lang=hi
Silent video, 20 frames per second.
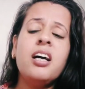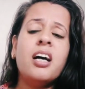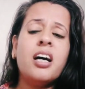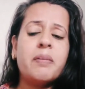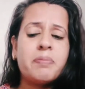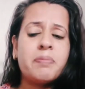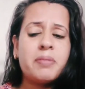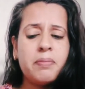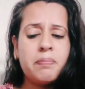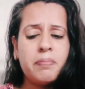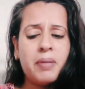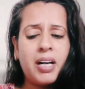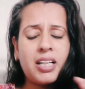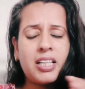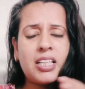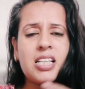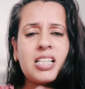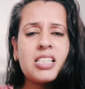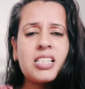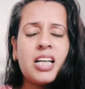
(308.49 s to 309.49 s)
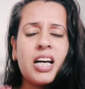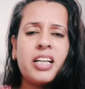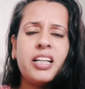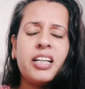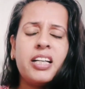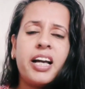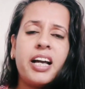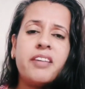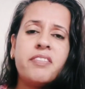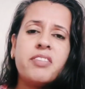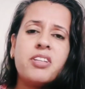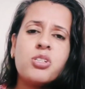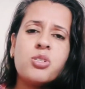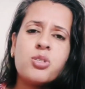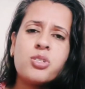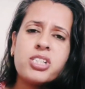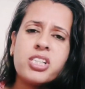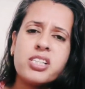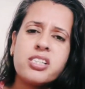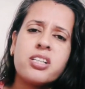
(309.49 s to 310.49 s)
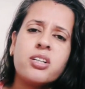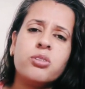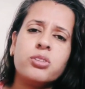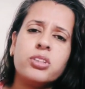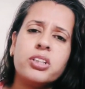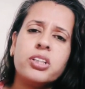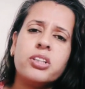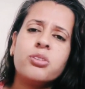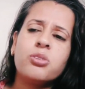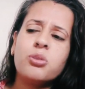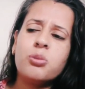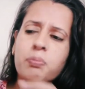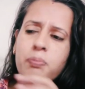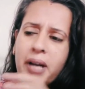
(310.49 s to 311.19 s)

अपनी बाकी सारी लाइफ की जो चीज़ें होती हैं उनको